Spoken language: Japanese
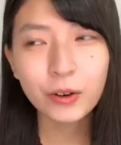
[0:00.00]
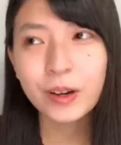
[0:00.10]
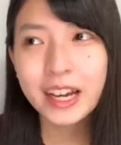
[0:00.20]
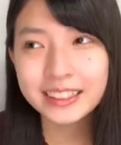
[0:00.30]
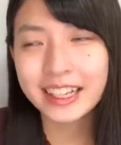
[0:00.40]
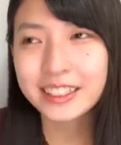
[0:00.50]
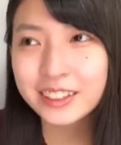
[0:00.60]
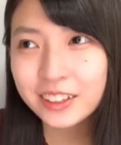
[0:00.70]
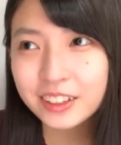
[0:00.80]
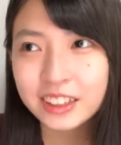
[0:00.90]
親泣
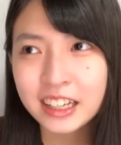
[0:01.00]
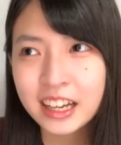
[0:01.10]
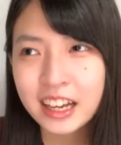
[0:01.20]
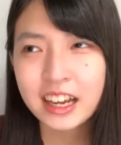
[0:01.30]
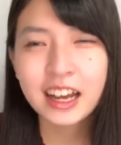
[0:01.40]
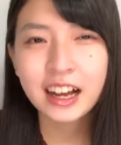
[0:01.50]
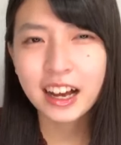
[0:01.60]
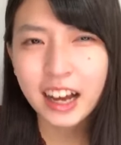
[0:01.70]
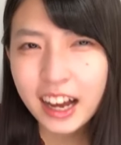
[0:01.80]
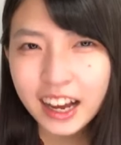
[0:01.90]
くよ
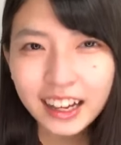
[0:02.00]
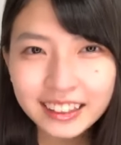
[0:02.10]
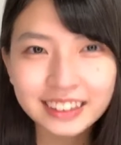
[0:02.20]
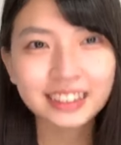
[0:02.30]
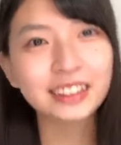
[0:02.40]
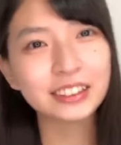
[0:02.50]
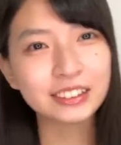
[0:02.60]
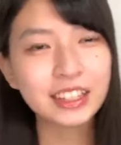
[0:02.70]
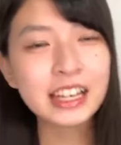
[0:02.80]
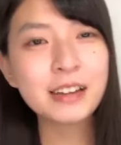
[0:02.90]
はあって
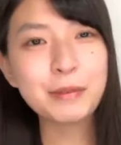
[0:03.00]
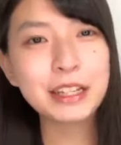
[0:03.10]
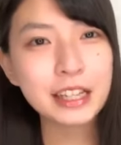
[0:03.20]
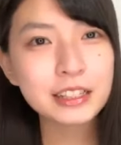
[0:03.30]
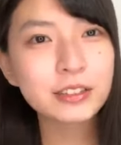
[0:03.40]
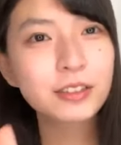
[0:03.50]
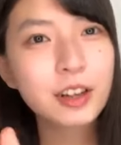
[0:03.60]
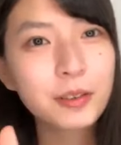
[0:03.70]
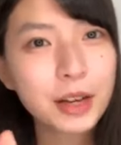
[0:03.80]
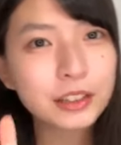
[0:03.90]
いうまあねそこ
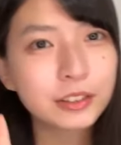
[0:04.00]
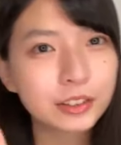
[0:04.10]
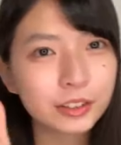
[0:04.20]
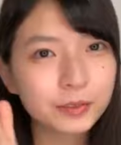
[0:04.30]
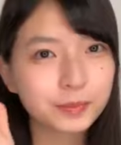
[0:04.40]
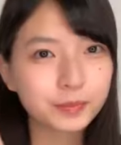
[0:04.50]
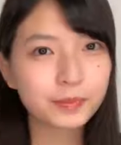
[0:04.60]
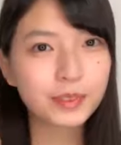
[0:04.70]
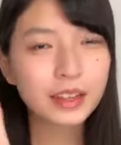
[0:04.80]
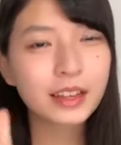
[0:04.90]
はあの
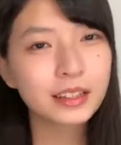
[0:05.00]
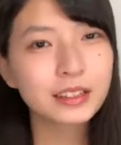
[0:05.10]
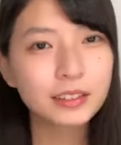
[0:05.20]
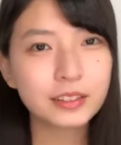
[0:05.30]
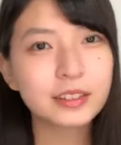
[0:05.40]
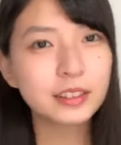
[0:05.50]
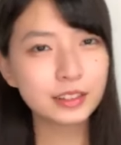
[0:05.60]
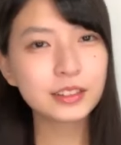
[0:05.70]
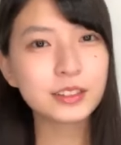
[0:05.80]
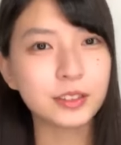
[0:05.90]

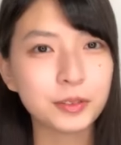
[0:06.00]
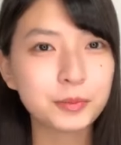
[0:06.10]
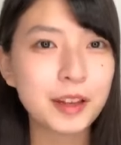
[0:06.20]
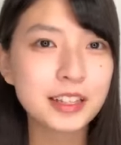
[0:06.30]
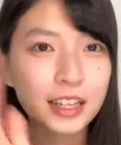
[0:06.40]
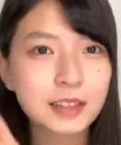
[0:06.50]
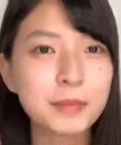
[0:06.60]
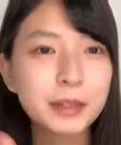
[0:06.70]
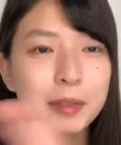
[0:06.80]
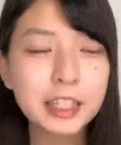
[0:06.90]
そうまあぜ
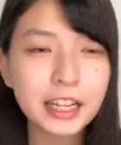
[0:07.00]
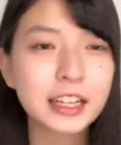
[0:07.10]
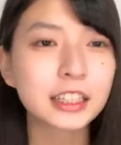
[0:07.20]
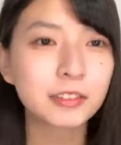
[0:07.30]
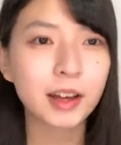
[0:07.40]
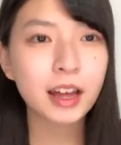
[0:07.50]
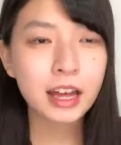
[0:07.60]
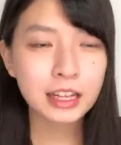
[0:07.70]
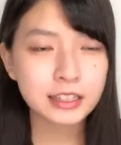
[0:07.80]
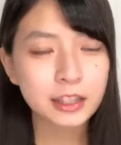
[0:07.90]
ひまだ見てない方は
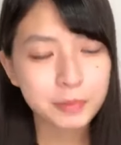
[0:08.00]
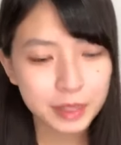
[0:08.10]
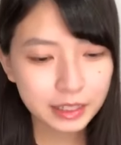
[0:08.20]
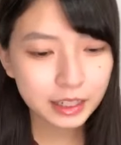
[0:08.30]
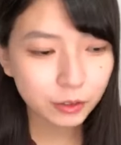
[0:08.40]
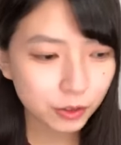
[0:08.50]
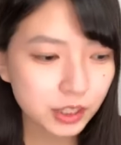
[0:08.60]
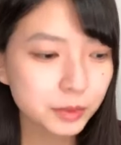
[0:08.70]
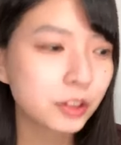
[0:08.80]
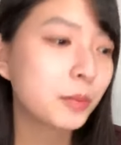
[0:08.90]
ぜひ皆さんご
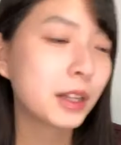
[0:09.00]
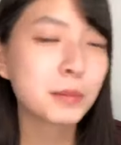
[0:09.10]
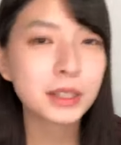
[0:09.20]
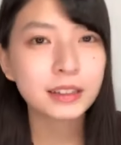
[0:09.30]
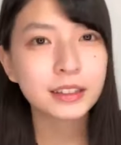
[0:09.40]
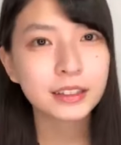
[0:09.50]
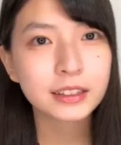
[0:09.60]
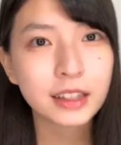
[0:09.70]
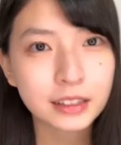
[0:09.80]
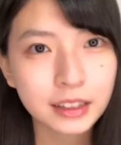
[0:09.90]
自分の目で見ていただ
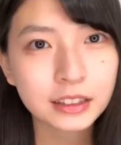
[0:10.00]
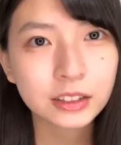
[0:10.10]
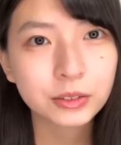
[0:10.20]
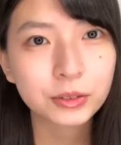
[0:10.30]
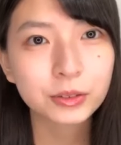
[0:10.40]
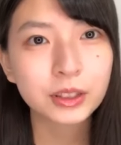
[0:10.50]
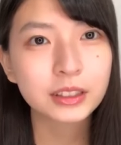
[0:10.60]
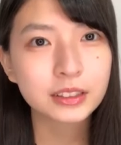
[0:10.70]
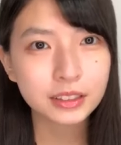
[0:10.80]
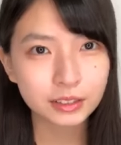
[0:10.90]
きたいなっていうところ
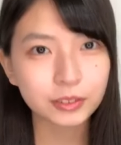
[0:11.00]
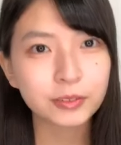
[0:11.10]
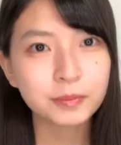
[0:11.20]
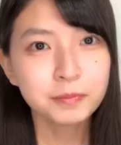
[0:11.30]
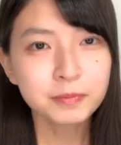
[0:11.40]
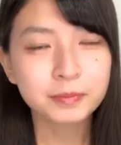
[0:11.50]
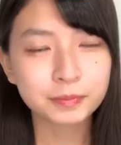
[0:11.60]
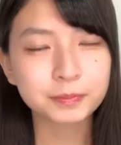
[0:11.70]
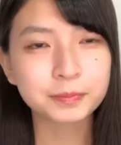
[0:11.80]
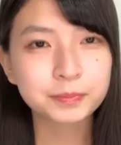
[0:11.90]
なんですけど
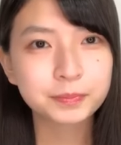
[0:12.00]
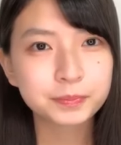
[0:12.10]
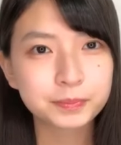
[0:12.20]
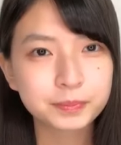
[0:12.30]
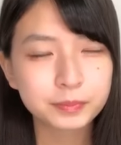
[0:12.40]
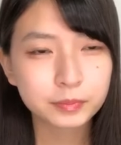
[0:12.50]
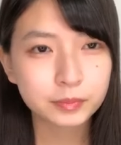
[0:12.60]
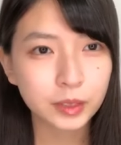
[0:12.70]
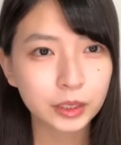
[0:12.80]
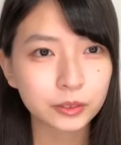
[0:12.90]
うん
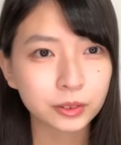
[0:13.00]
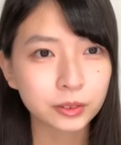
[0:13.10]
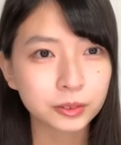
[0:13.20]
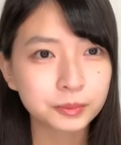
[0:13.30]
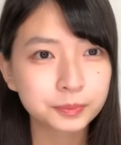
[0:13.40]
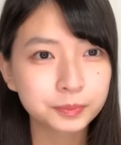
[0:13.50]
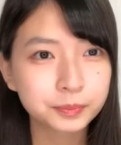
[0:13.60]
あのー、